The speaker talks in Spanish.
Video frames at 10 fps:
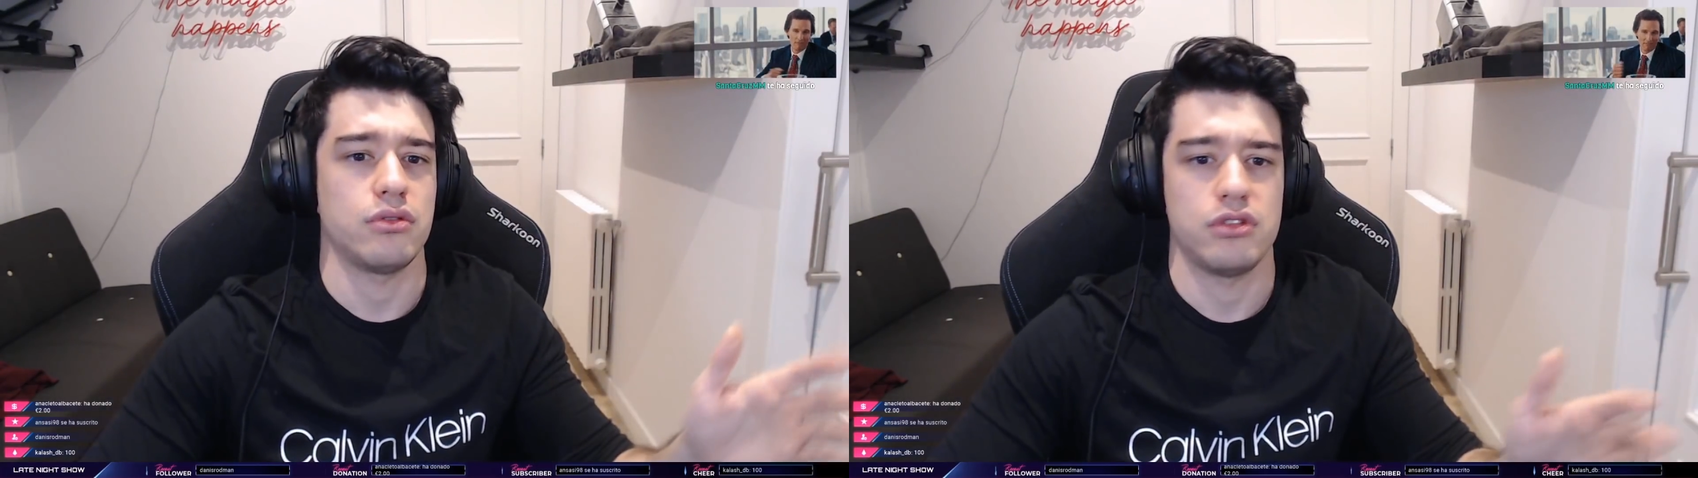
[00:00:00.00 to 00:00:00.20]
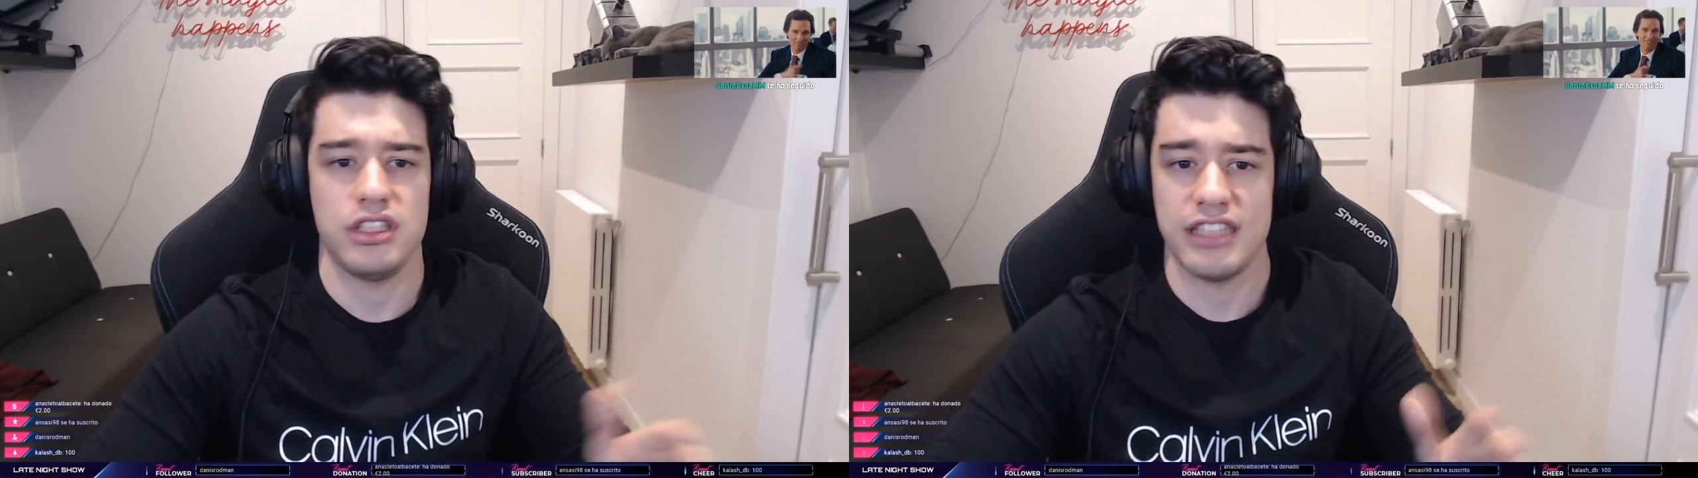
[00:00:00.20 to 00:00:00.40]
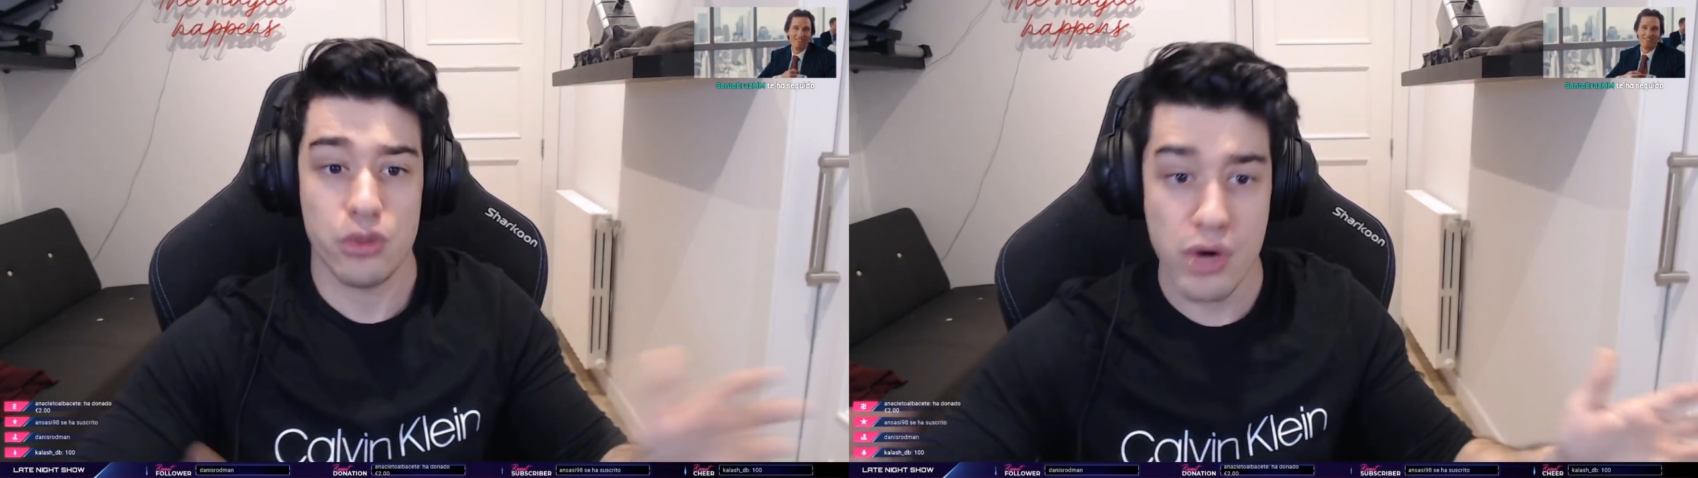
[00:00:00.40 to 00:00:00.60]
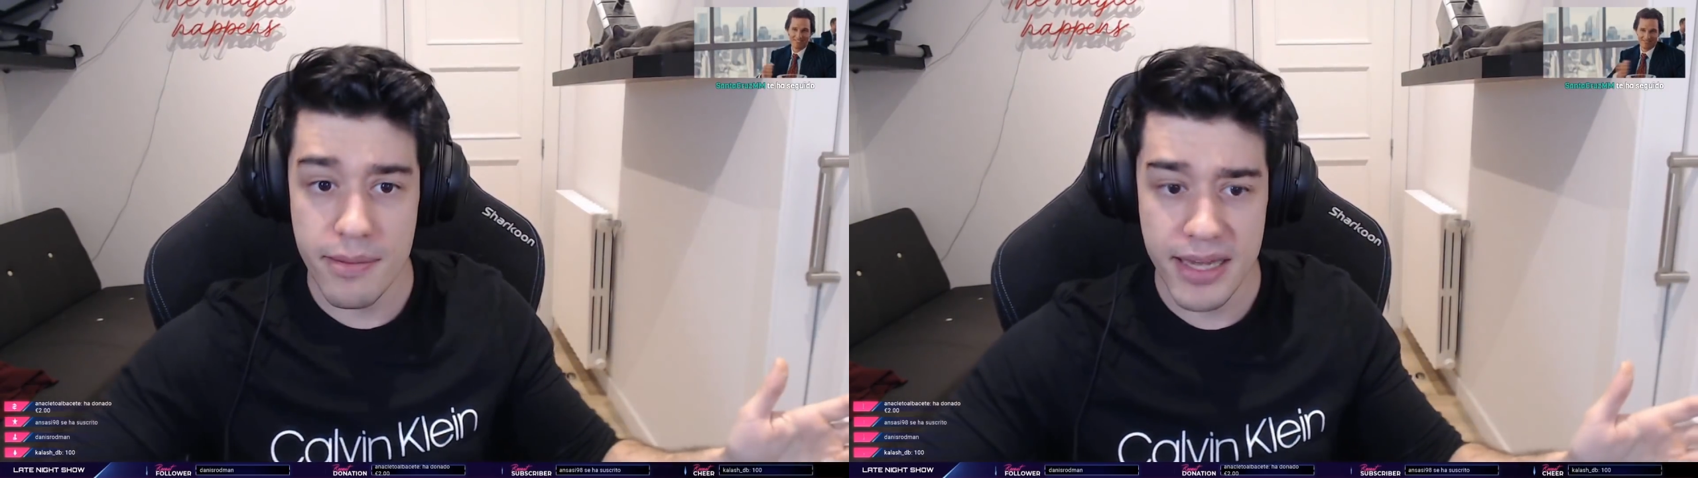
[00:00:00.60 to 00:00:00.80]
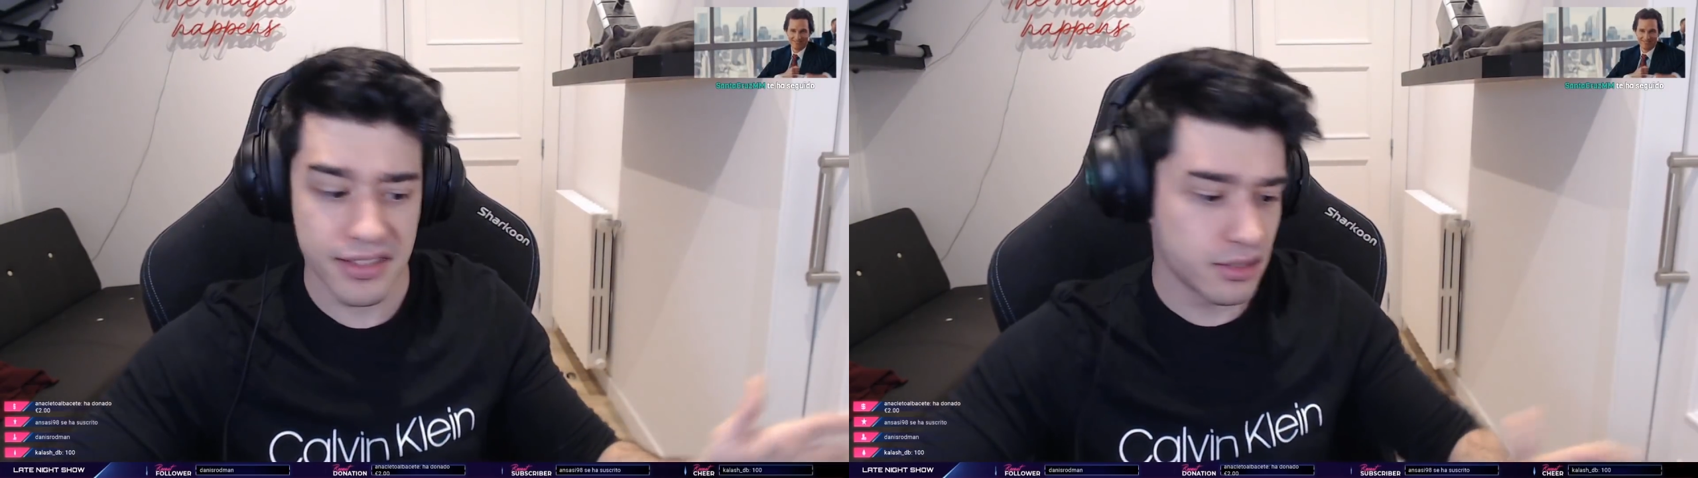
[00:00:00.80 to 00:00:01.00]
Si te
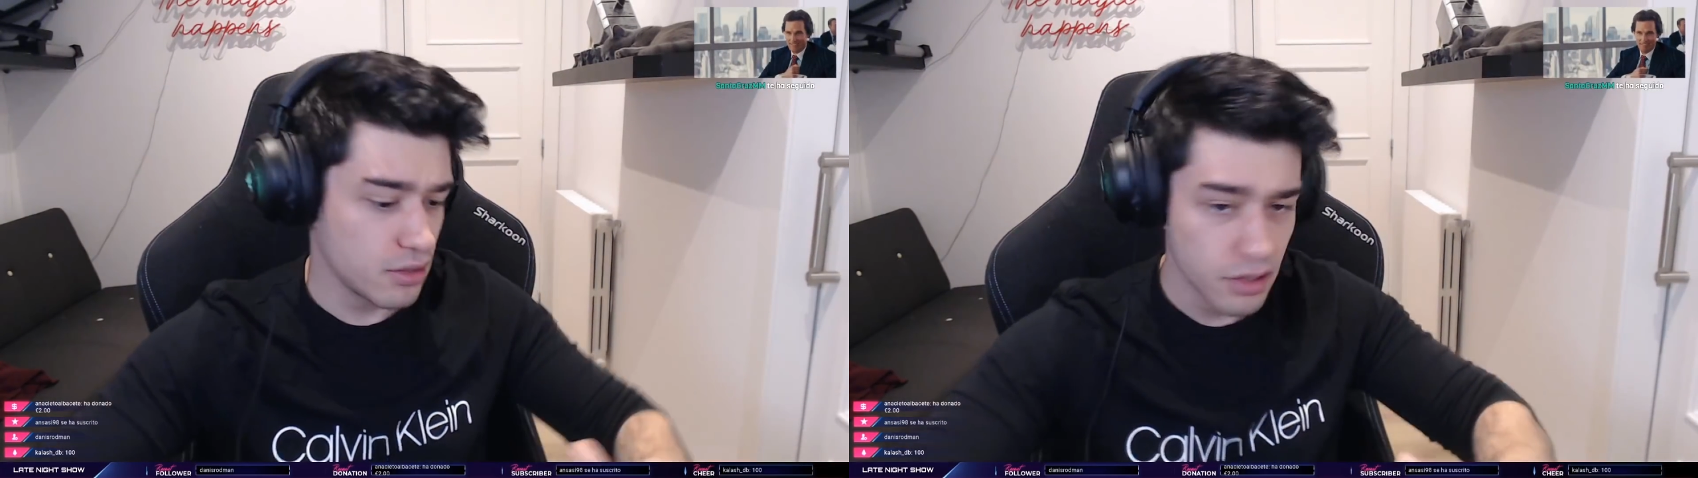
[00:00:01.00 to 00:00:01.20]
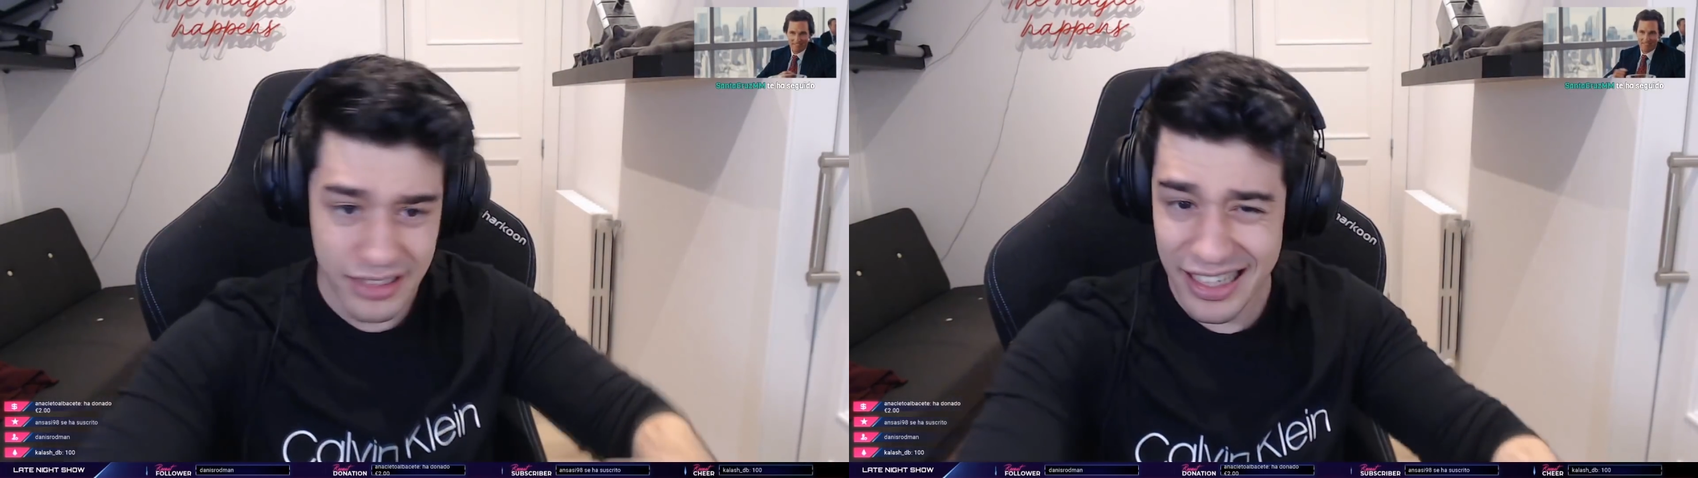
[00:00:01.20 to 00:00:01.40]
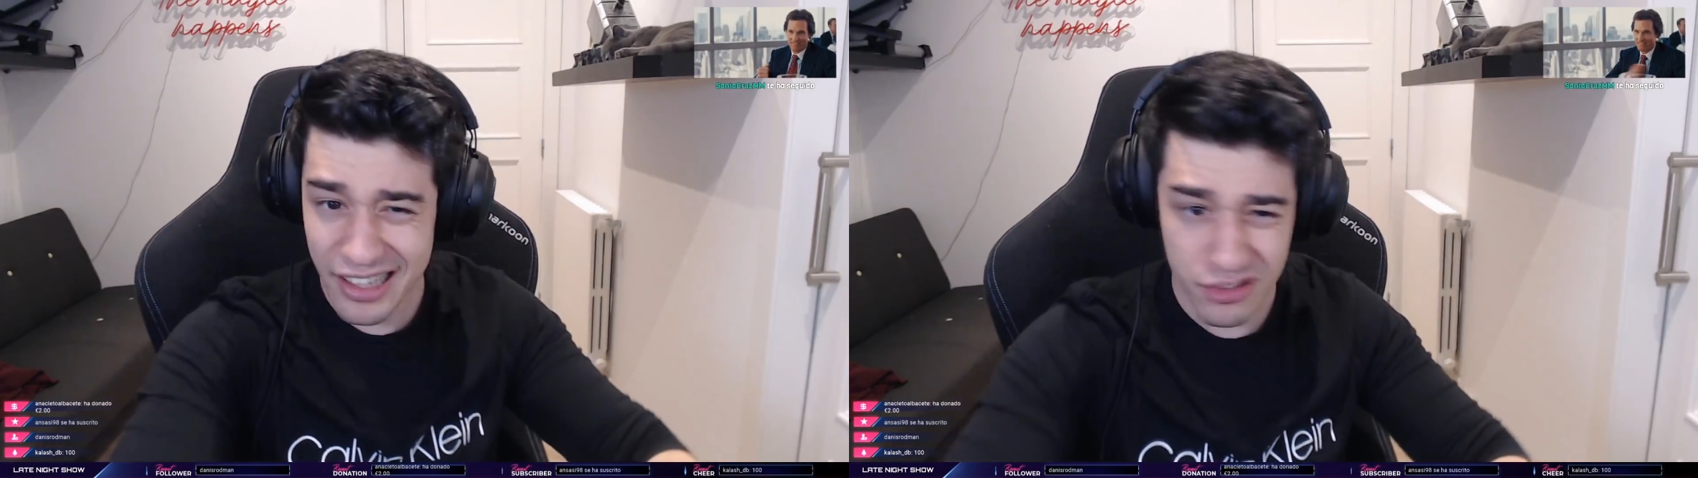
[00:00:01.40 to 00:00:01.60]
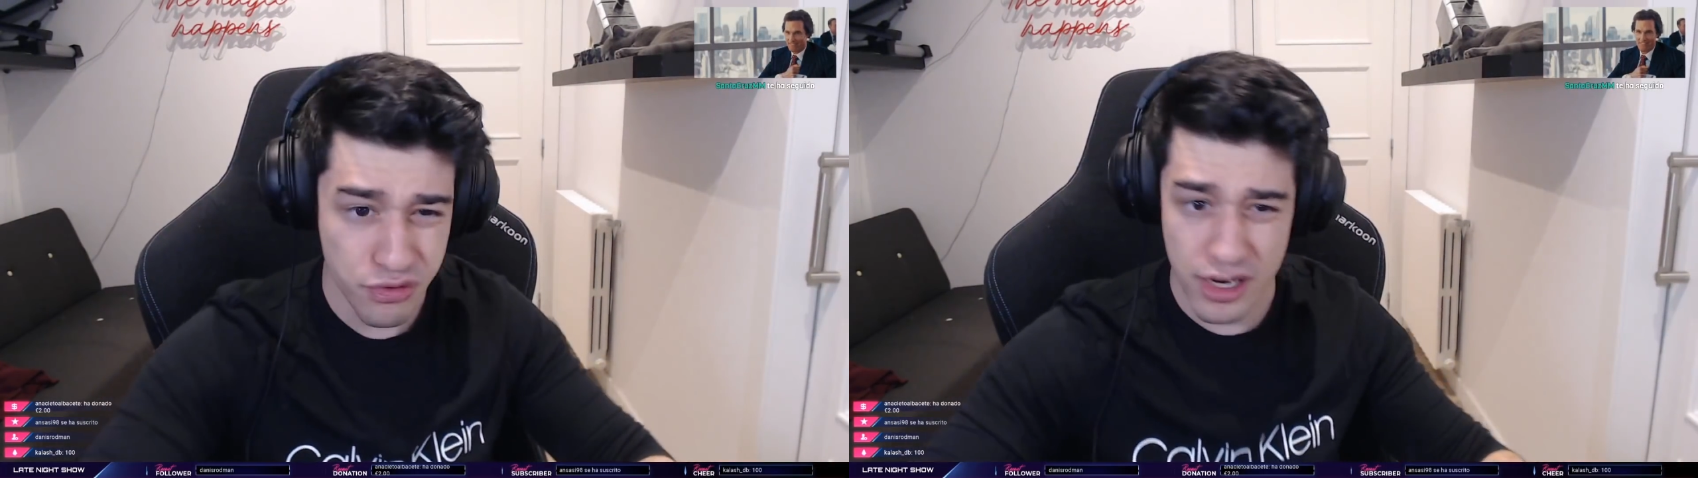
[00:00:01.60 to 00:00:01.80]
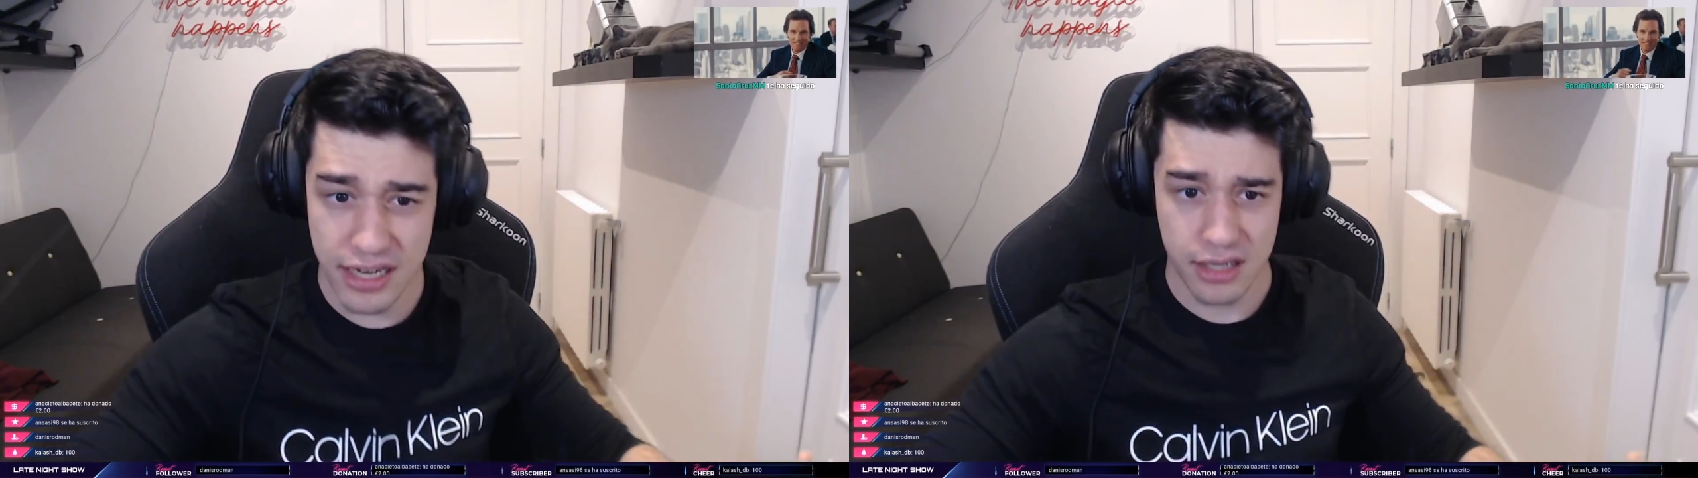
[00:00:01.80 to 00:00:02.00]
duermes, te quedas
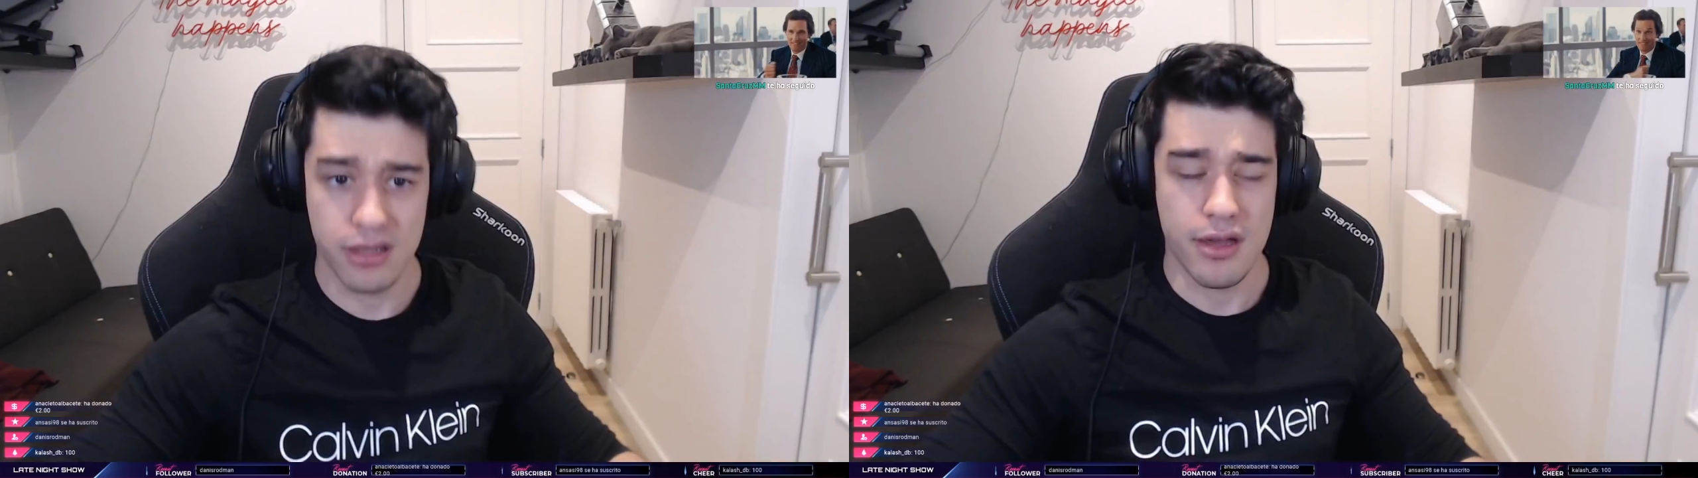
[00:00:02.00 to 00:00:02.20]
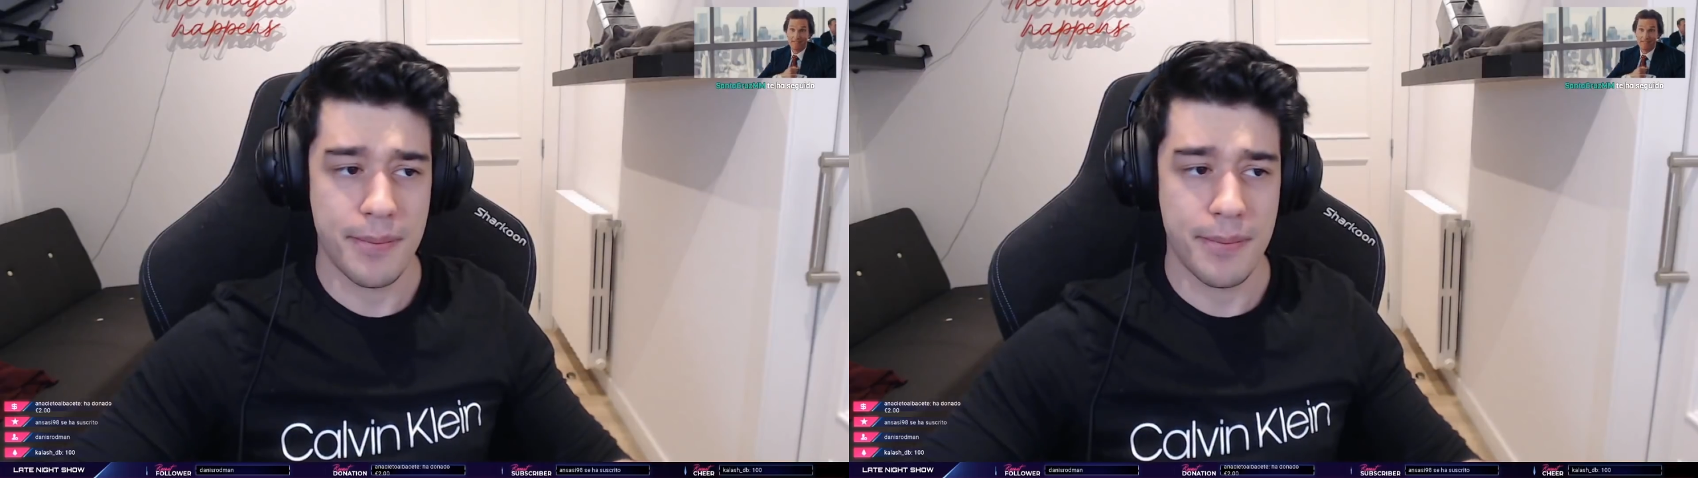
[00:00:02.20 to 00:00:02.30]
fuera.